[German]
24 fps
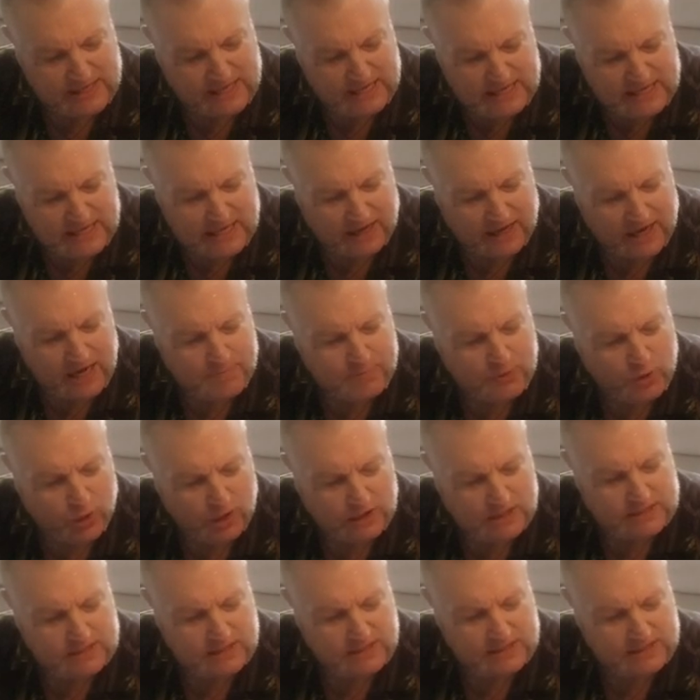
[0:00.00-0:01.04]
innerhalb
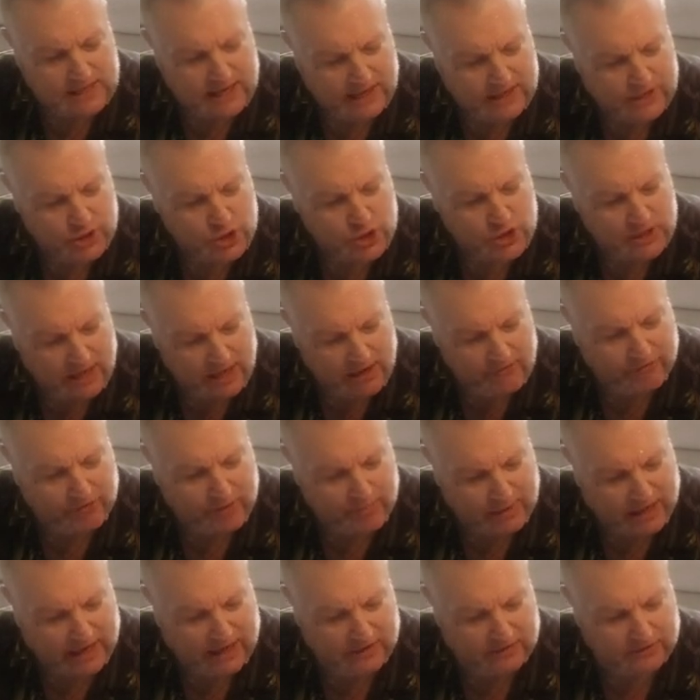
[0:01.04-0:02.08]
kurzer Zeit schnell
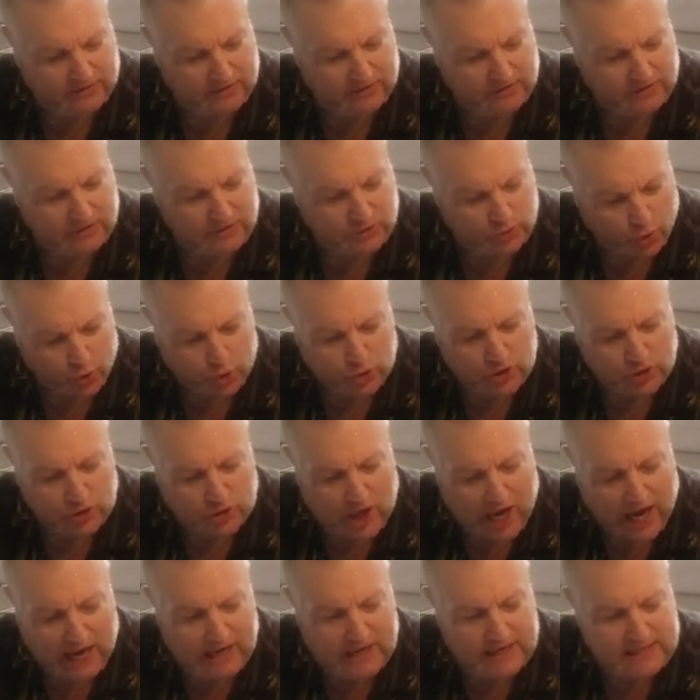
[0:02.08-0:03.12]
verbreitet. Doch nicht
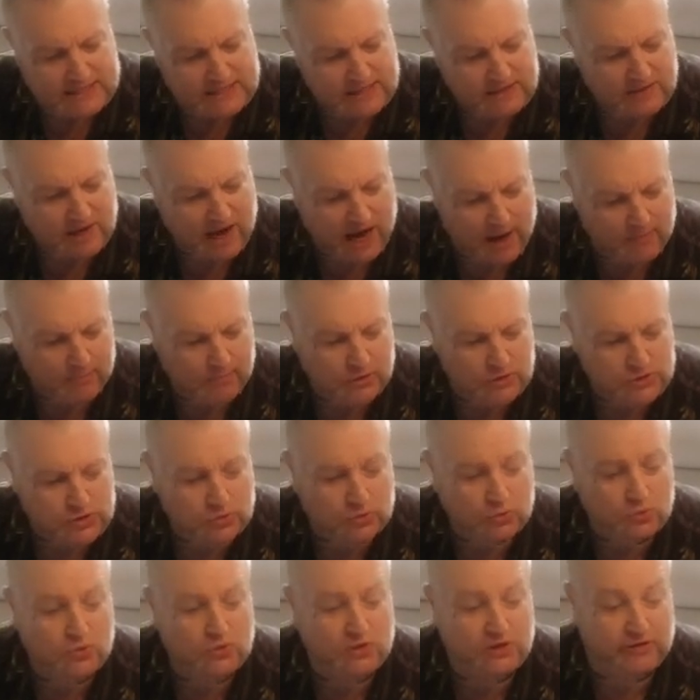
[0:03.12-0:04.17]
alle sind harmlos
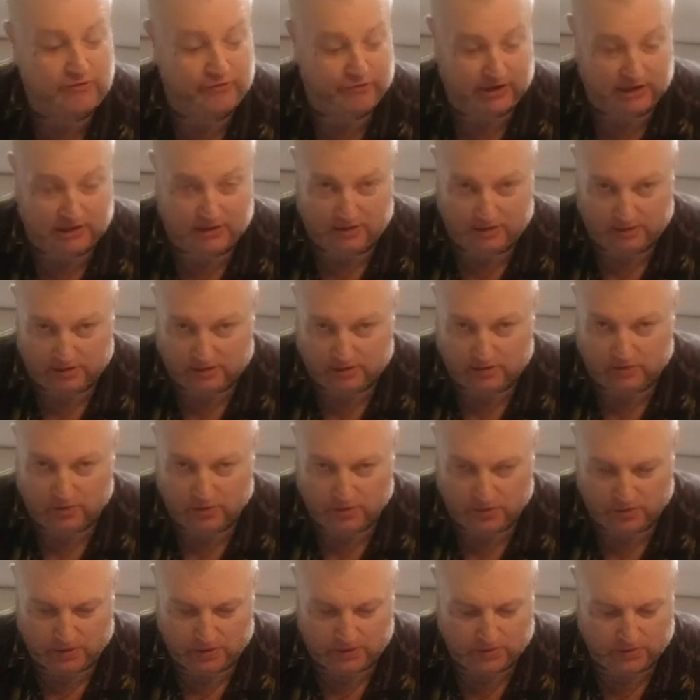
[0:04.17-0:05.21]
und ungefährlich.
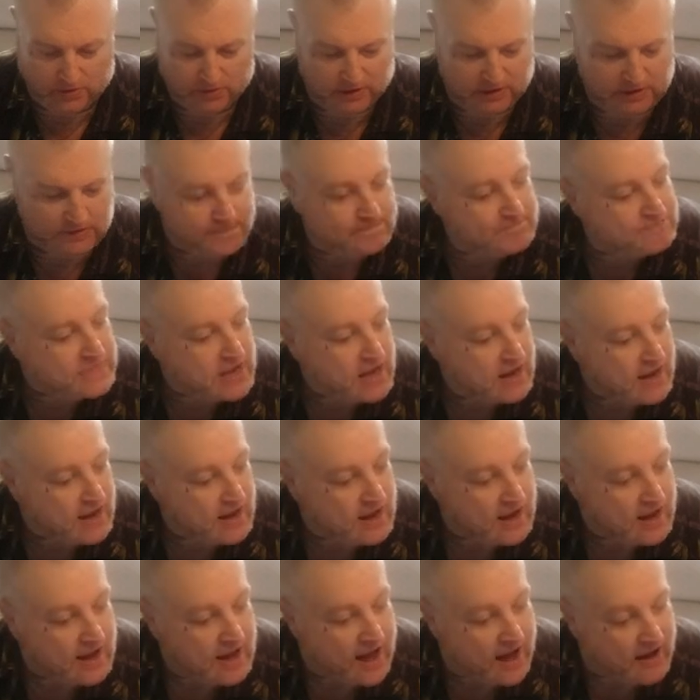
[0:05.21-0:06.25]
Hört, hört.
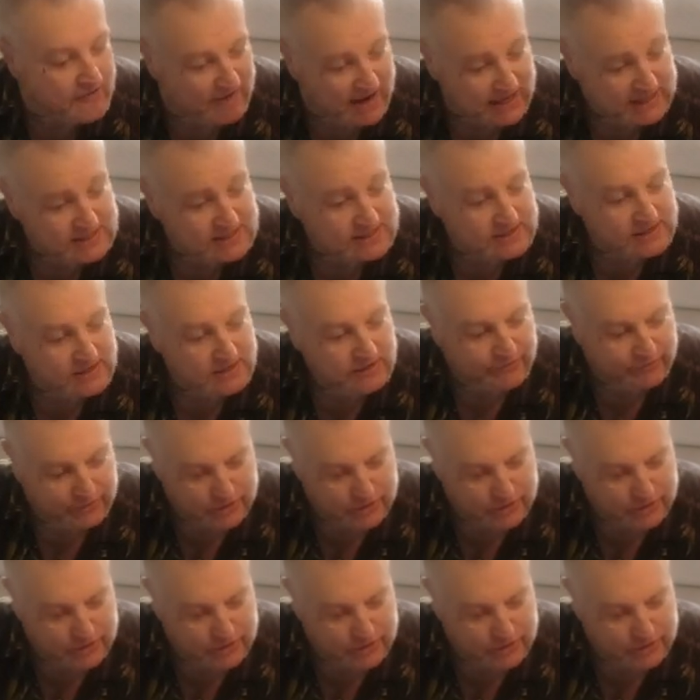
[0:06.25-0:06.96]
Was sind